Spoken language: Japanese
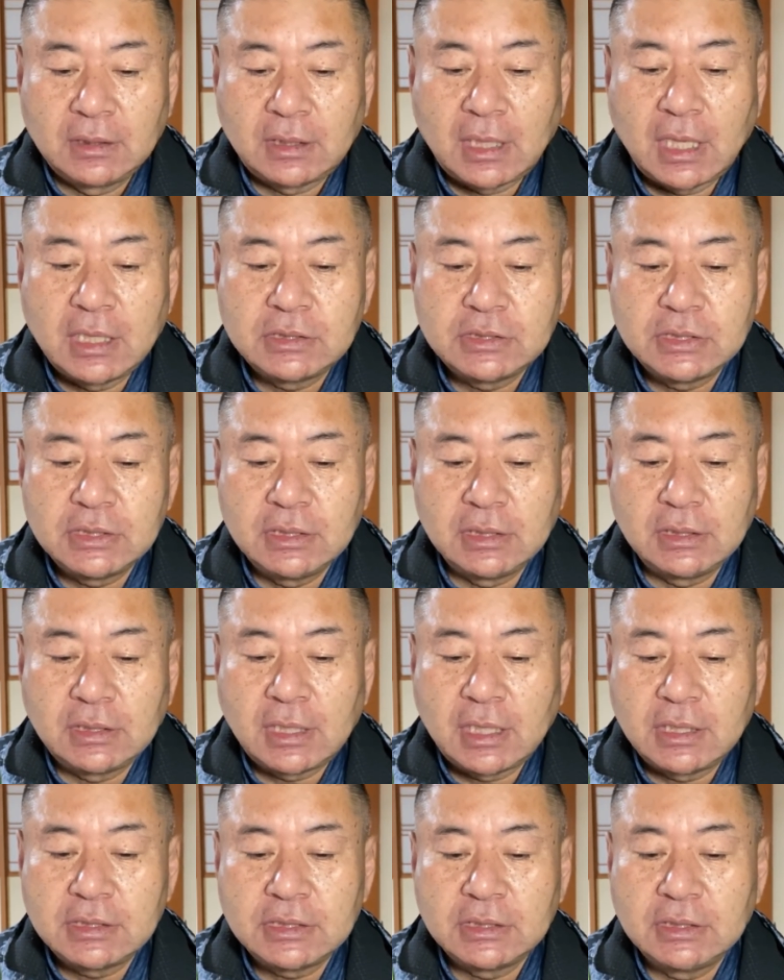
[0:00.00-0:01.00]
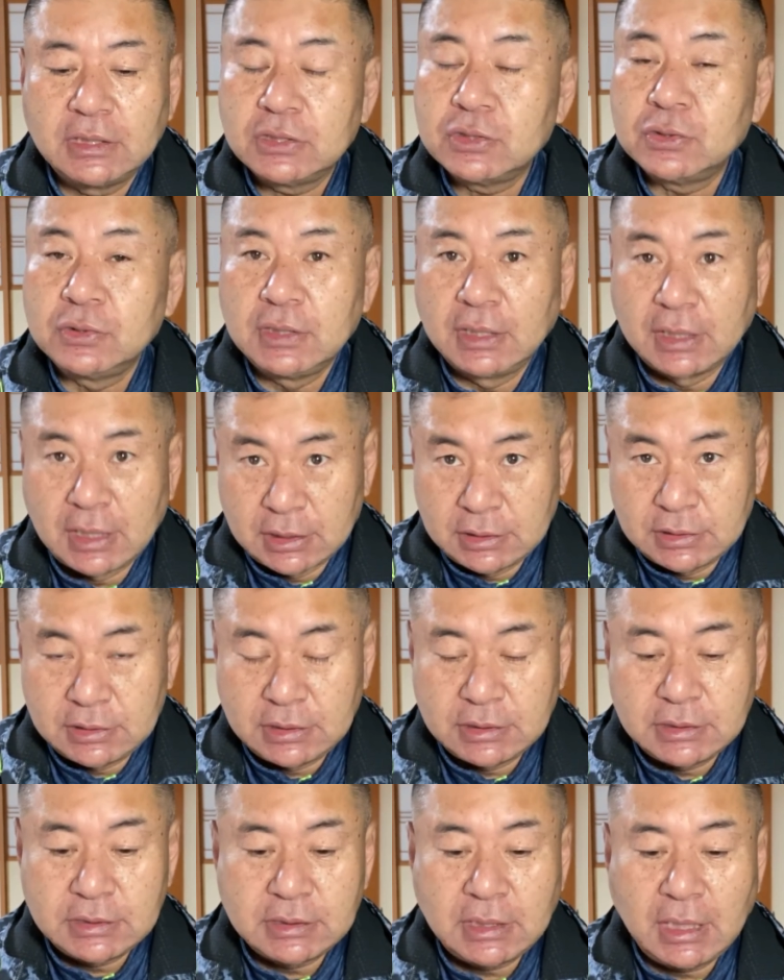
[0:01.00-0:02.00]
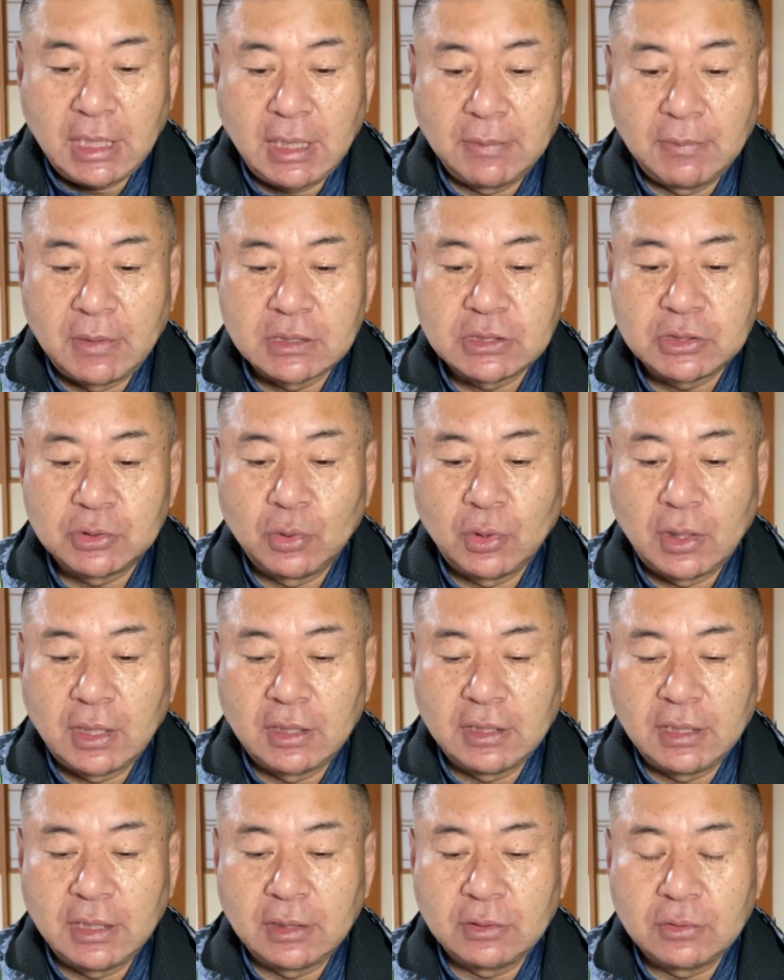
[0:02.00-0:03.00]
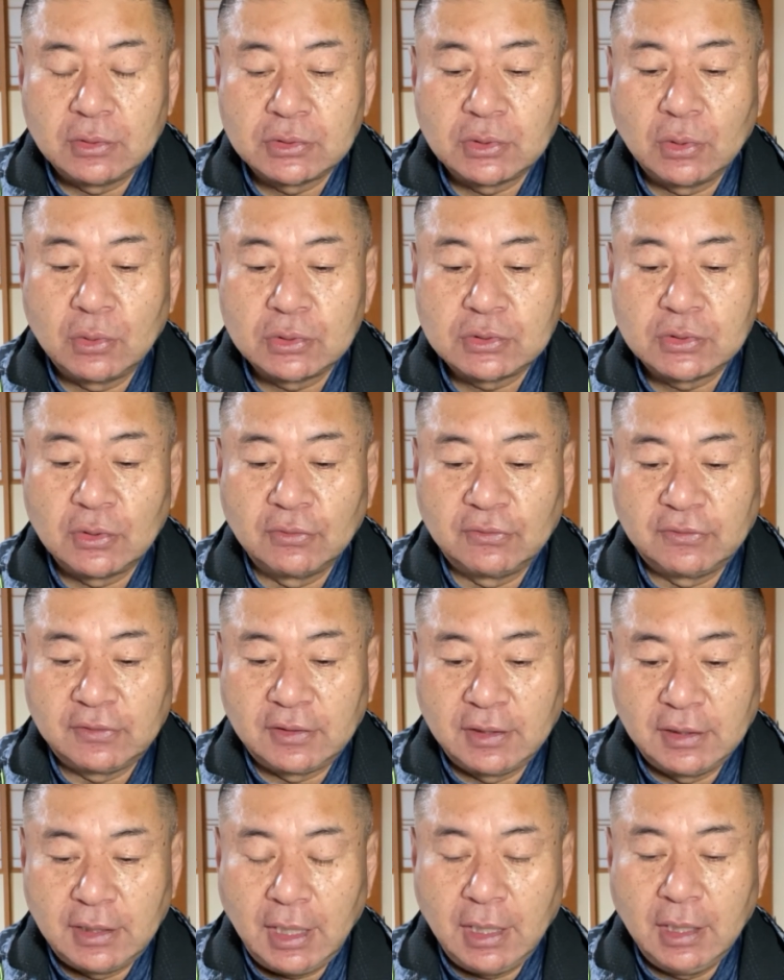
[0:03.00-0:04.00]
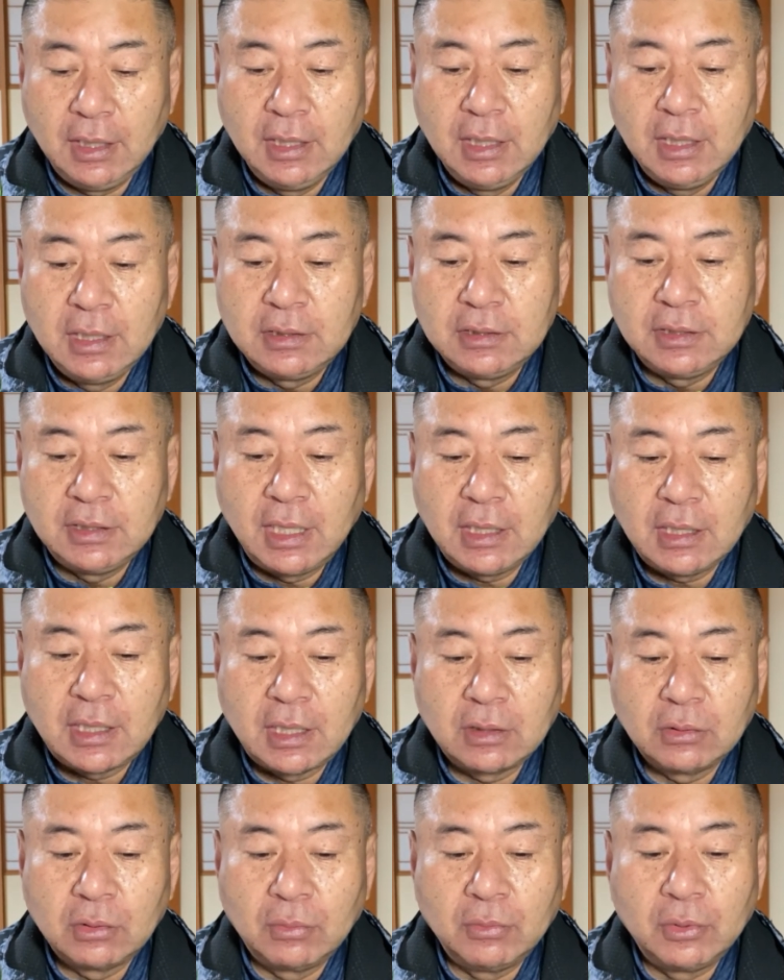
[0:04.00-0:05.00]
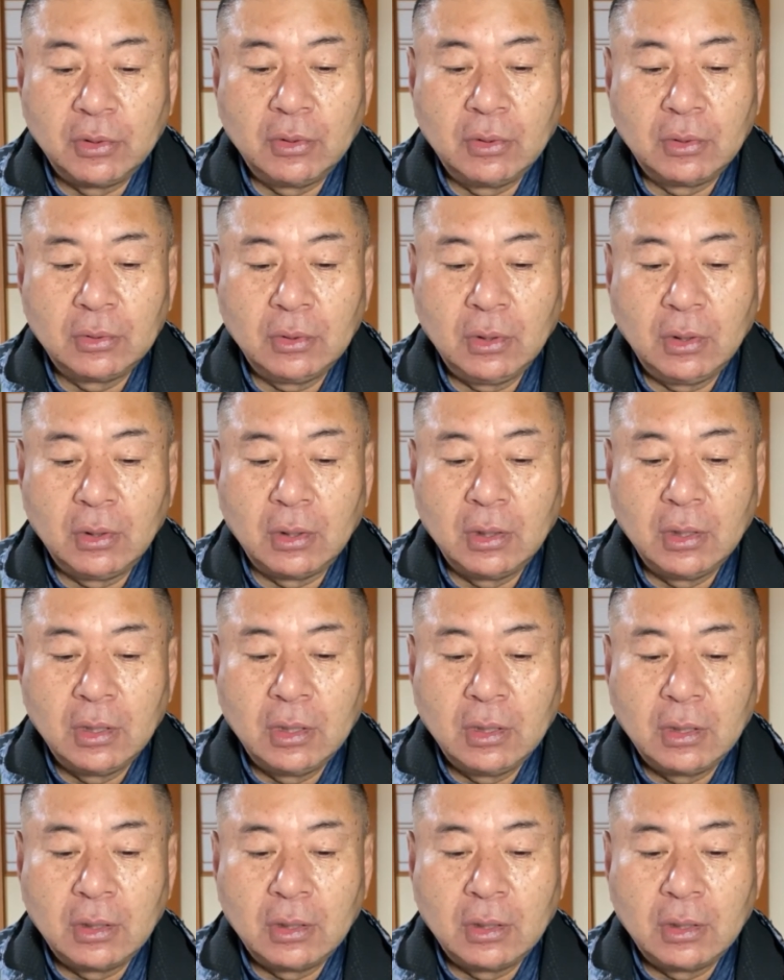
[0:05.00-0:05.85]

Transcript: 耐震基準に合致して、まあ、シロアリ駆除保障付きで2年間の無料の